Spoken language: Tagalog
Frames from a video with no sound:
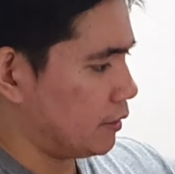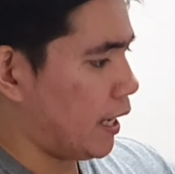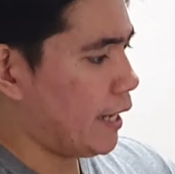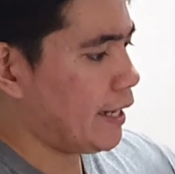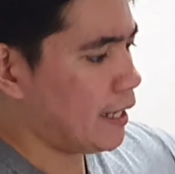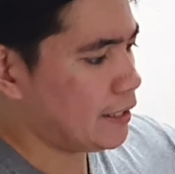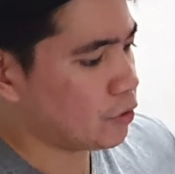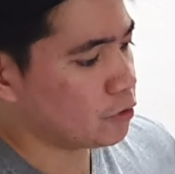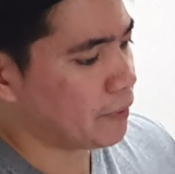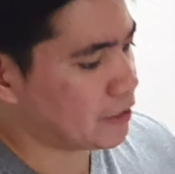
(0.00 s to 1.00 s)
Ah,
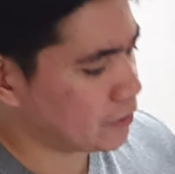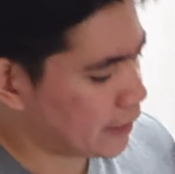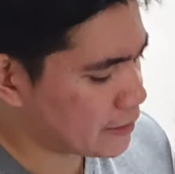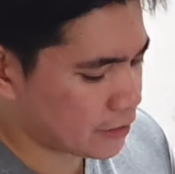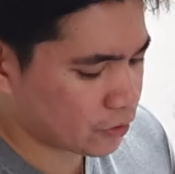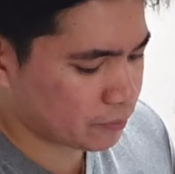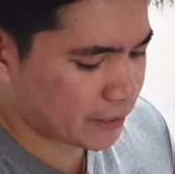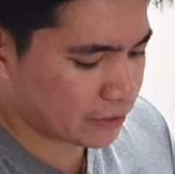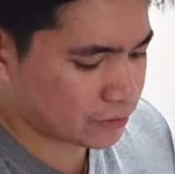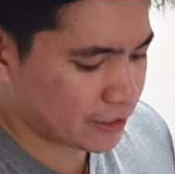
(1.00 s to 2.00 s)
likod pala to guys. Likod
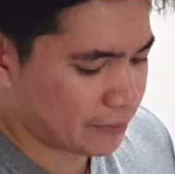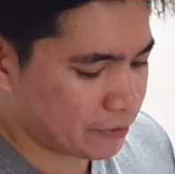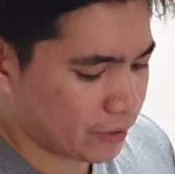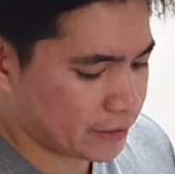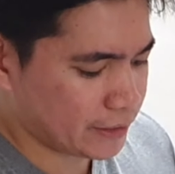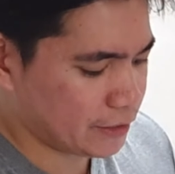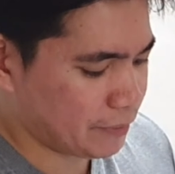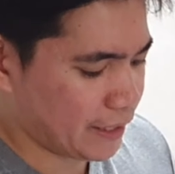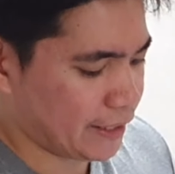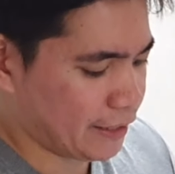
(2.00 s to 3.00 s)
pala itong sinabi ko kanina, hindi
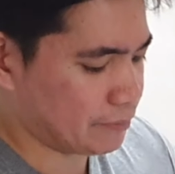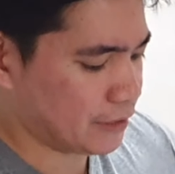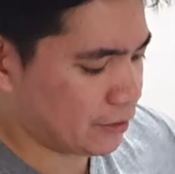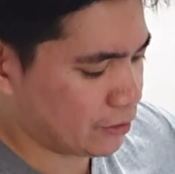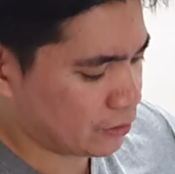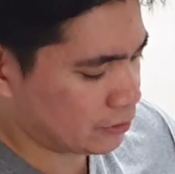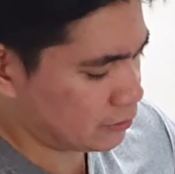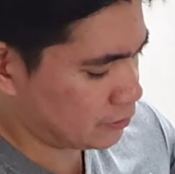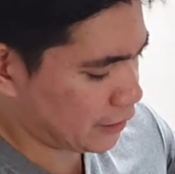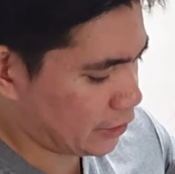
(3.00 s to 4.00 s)
pala harap. So,
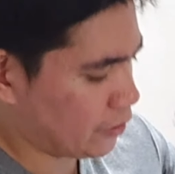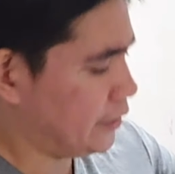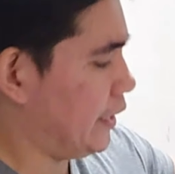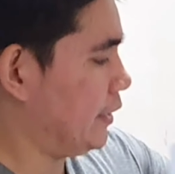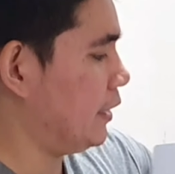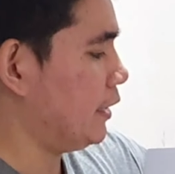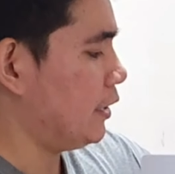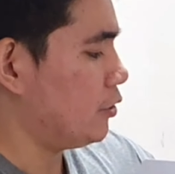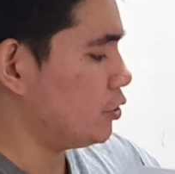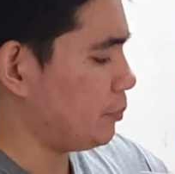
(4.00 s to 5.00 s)
sa likod yan.
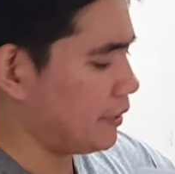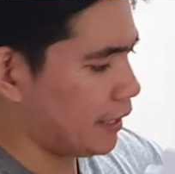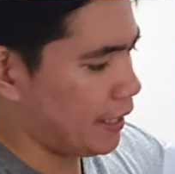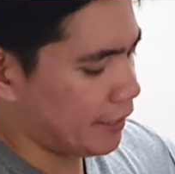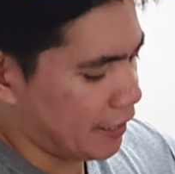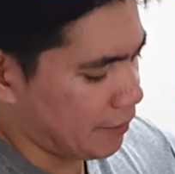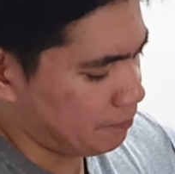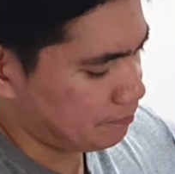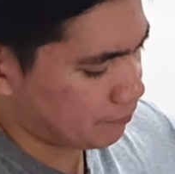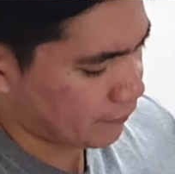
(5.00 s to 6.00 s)
So, sa
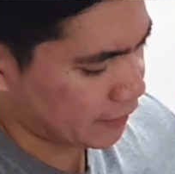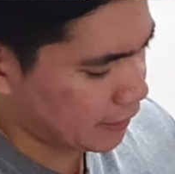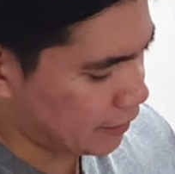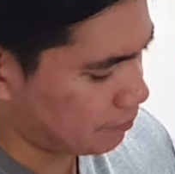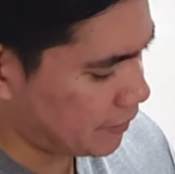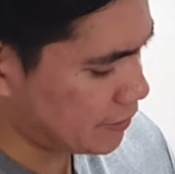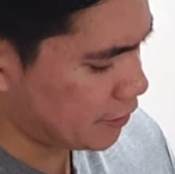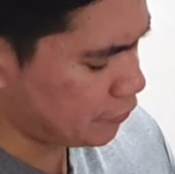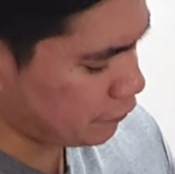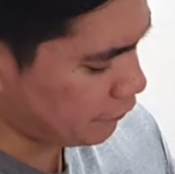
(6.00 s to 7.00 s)
pinakaharap ng
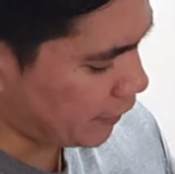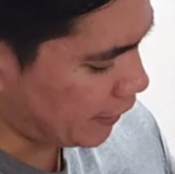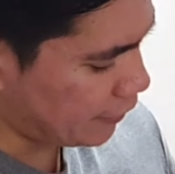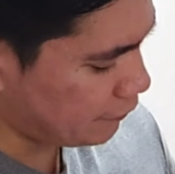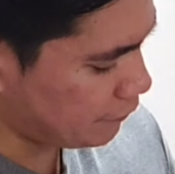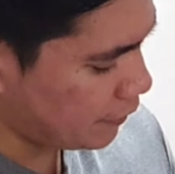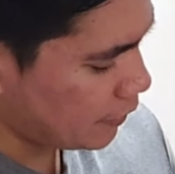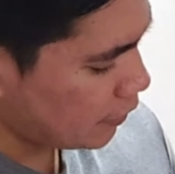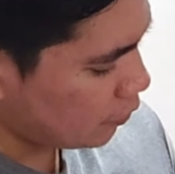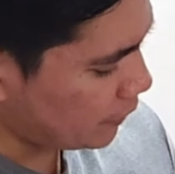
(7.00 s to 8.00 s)
PlayStation
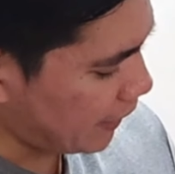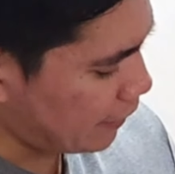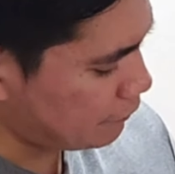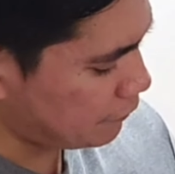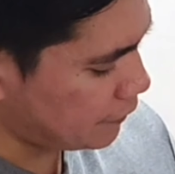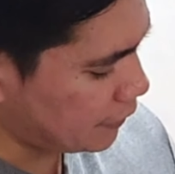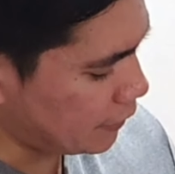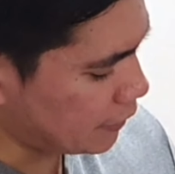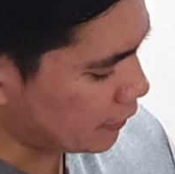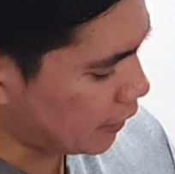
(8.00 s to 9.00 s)
5, we have
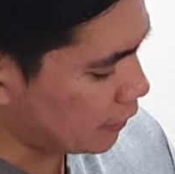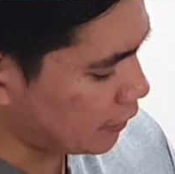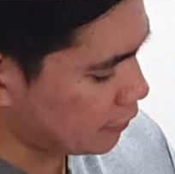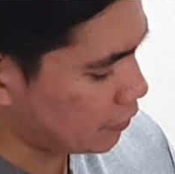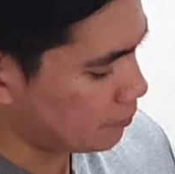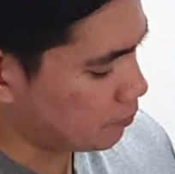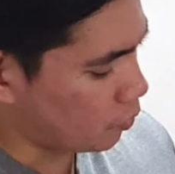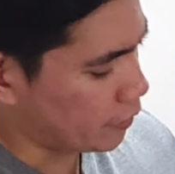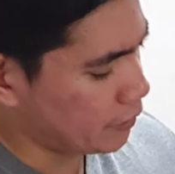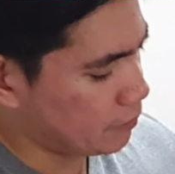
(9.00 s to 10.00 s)
here another
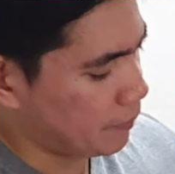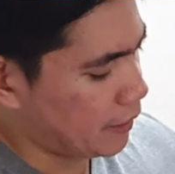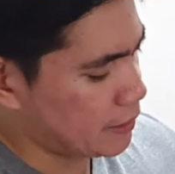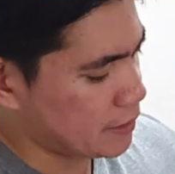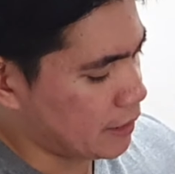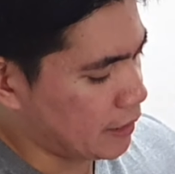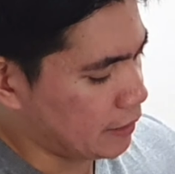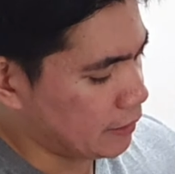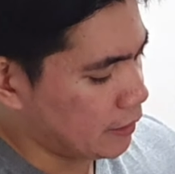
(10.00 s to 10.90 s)
port para sa